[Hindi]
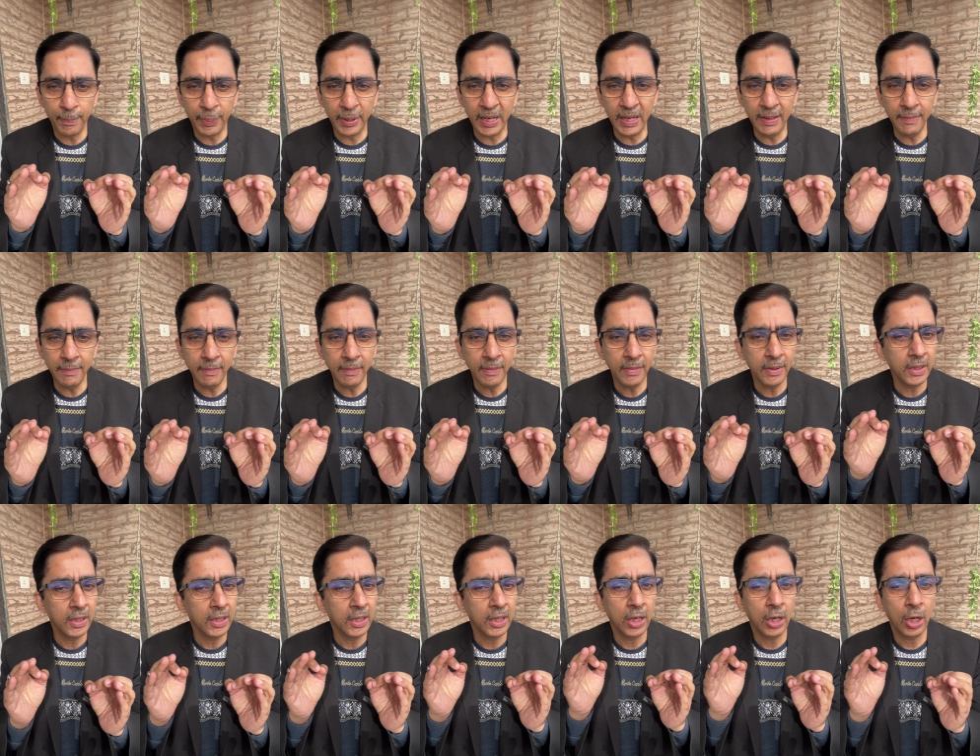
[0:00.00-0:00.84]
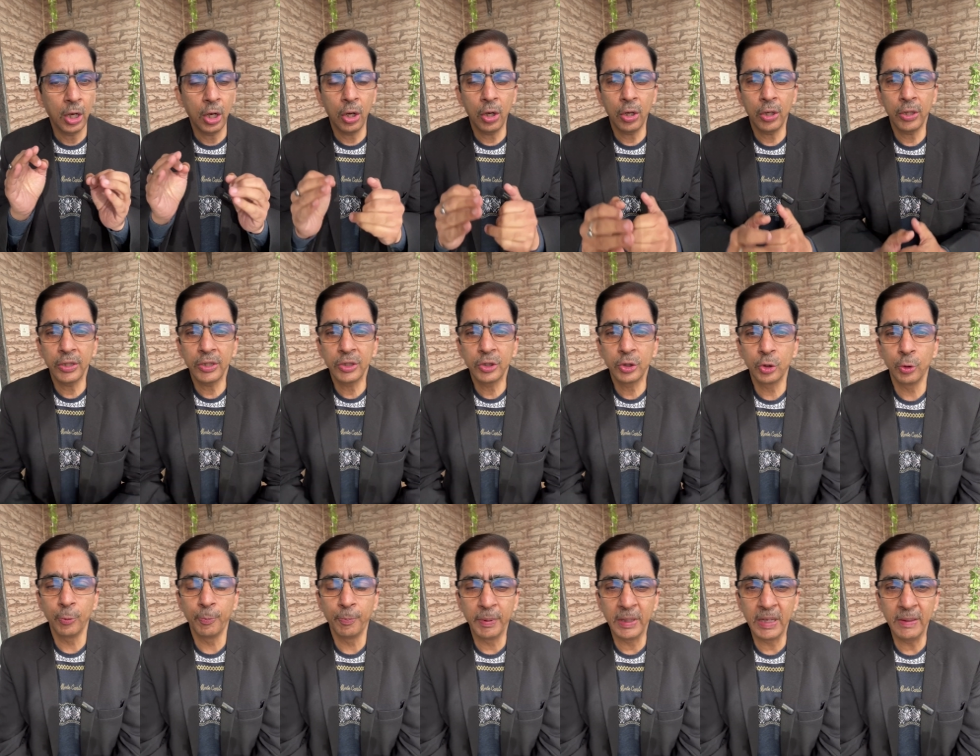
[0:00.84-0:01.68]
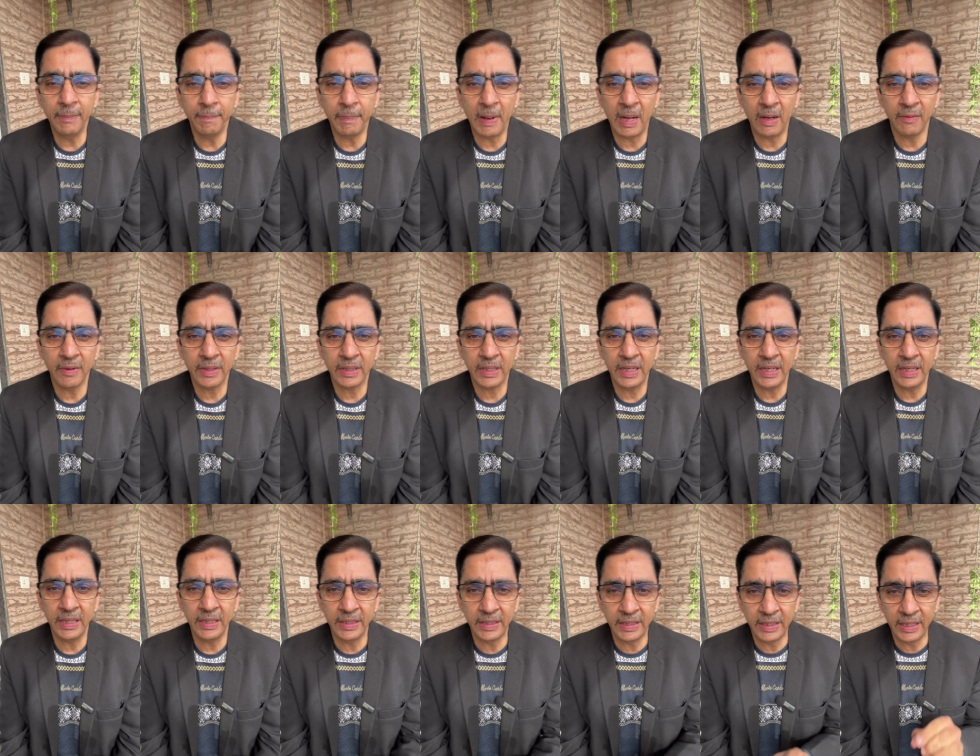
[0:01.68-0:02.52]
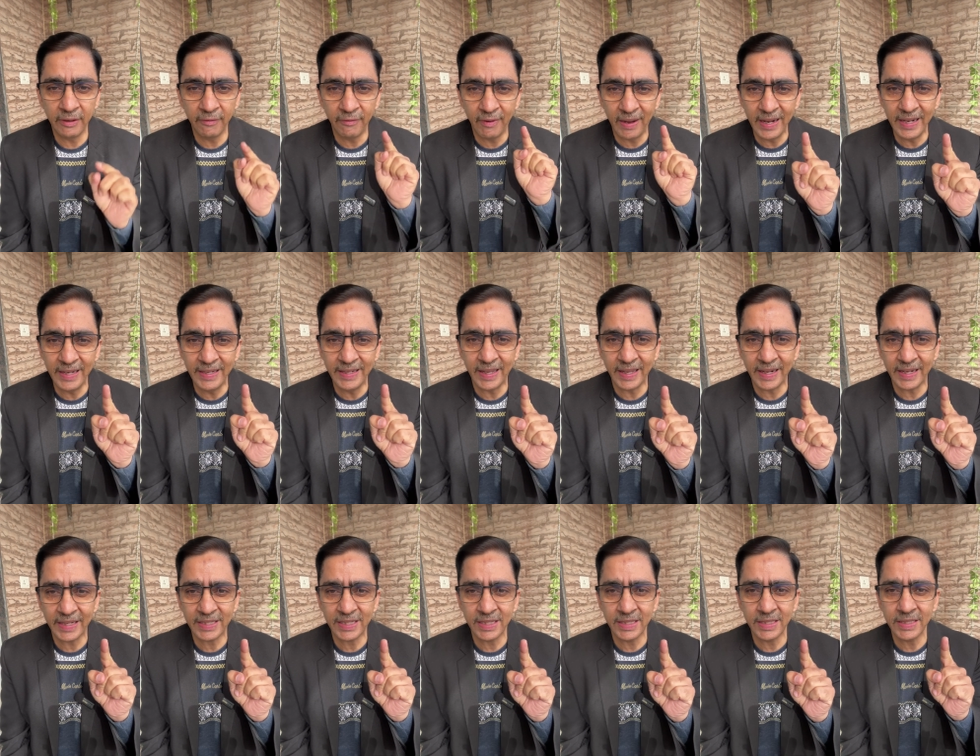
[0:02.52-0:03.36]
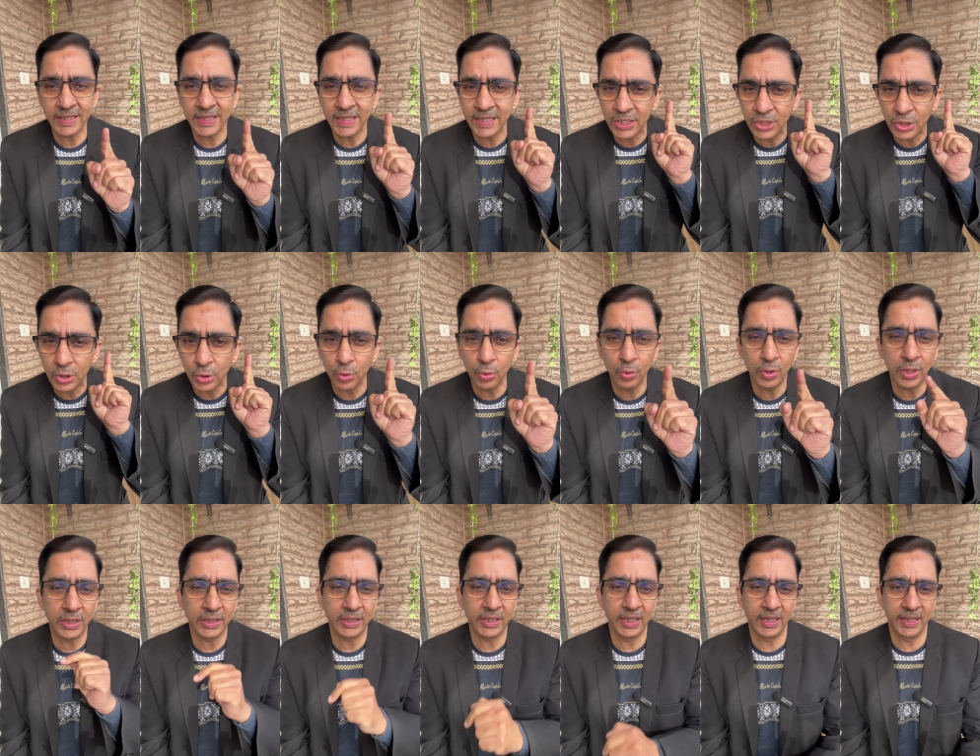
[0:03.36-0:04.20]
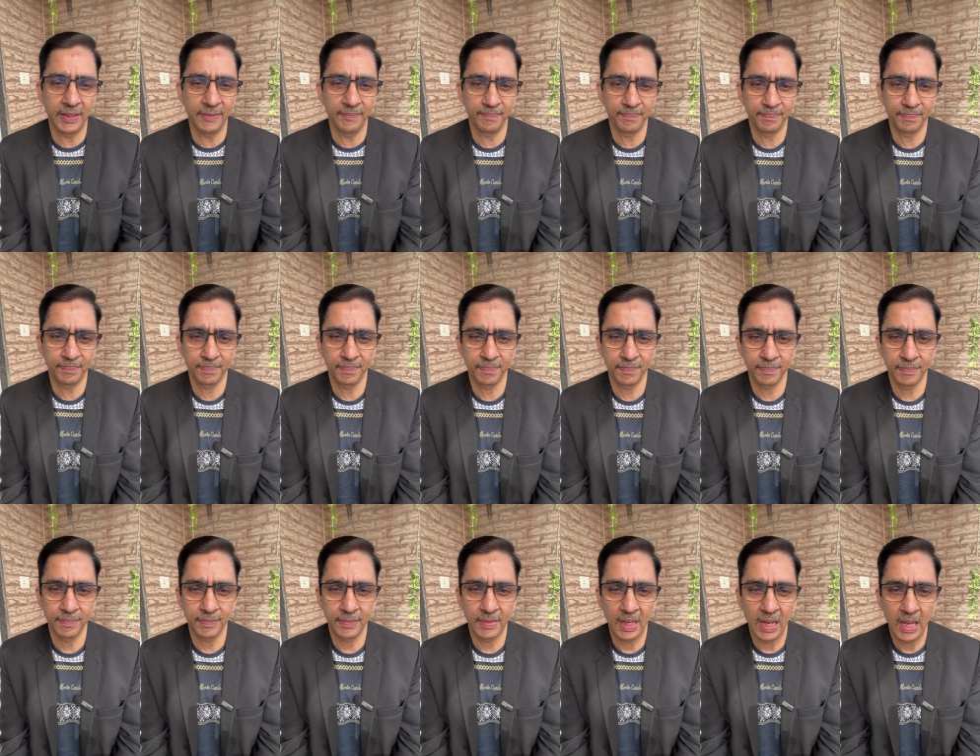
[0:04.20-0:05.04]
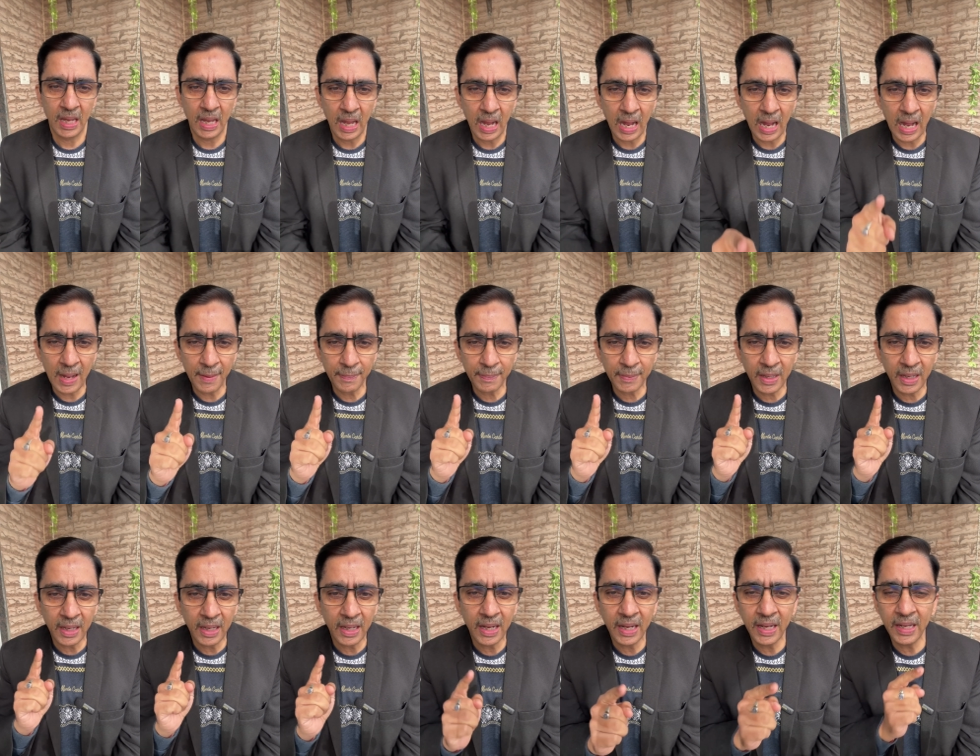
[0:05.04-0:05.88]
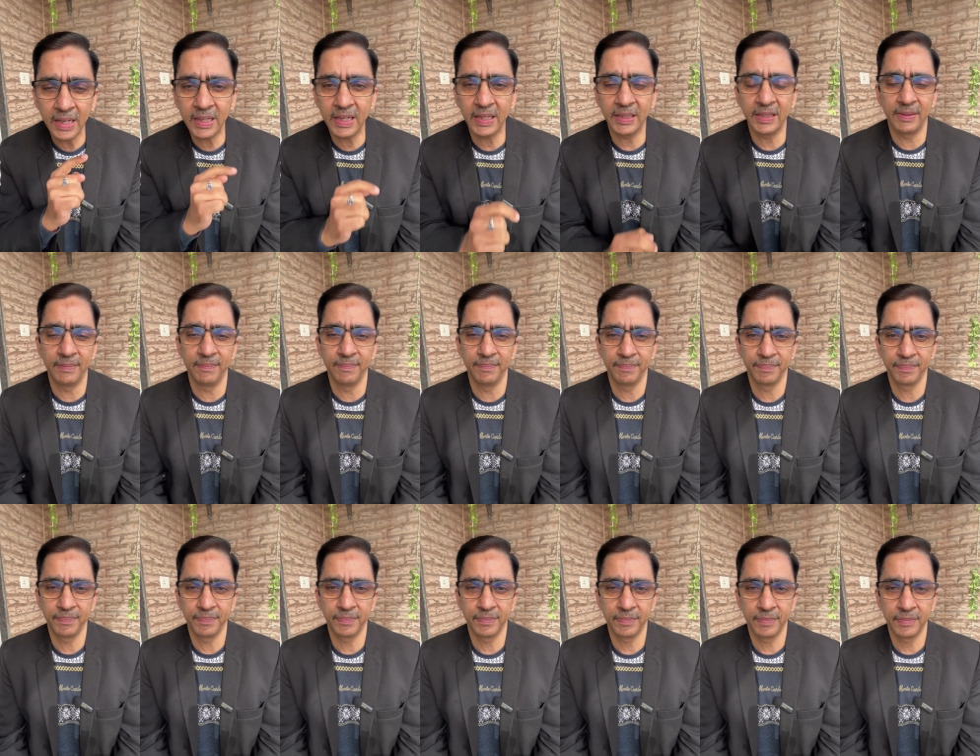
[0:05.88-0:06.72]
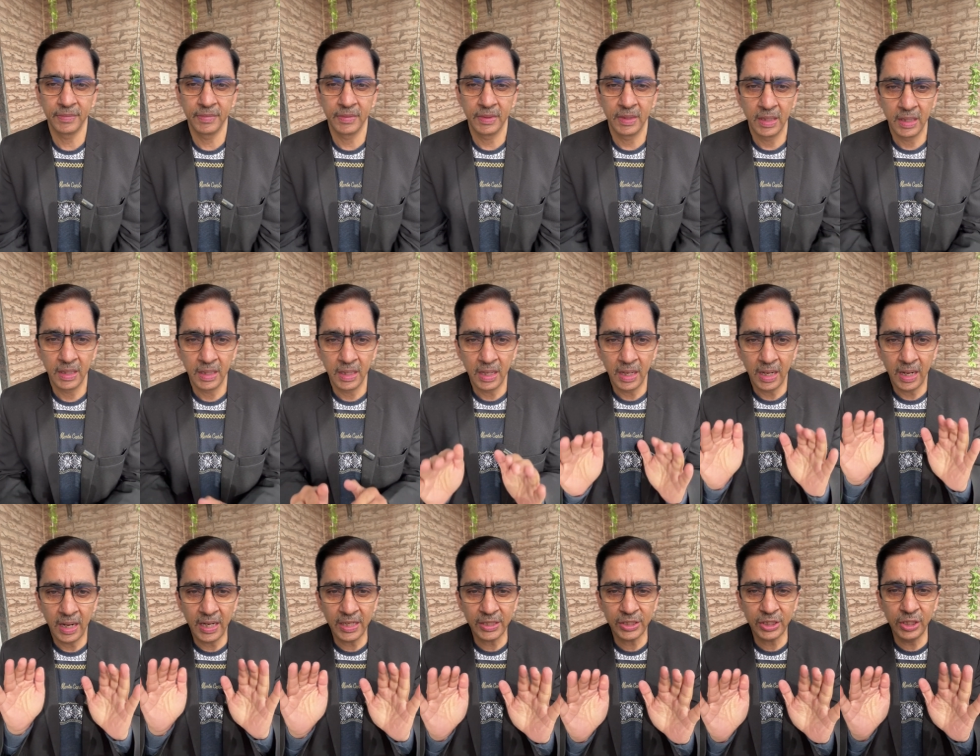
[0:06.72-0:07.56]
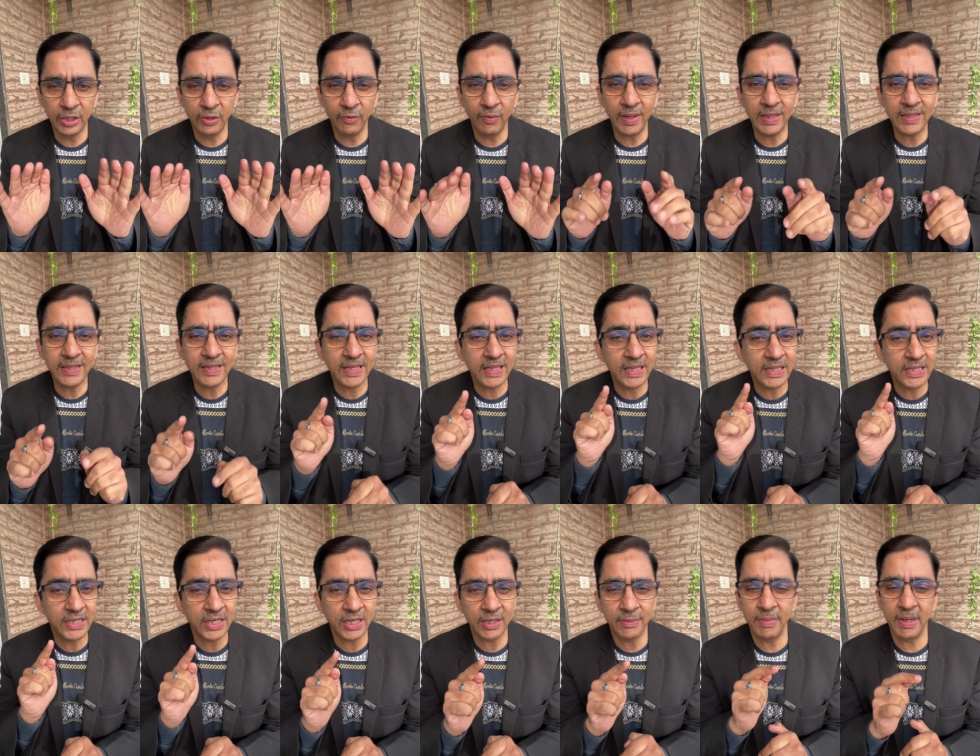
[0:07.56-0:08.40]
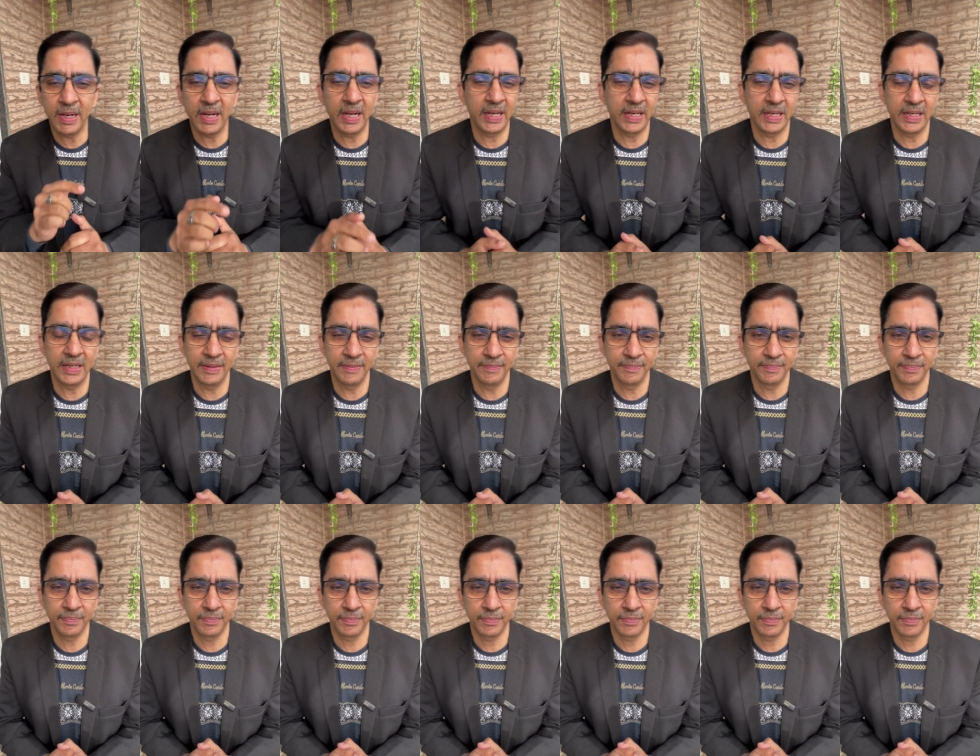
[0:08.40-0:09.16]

प्रेम और सुप्रीम पावर की डिवाइन डायरेक्शन से शुरू करते हैं आपका हर कदम आशीर्वाद से जगमगाएगा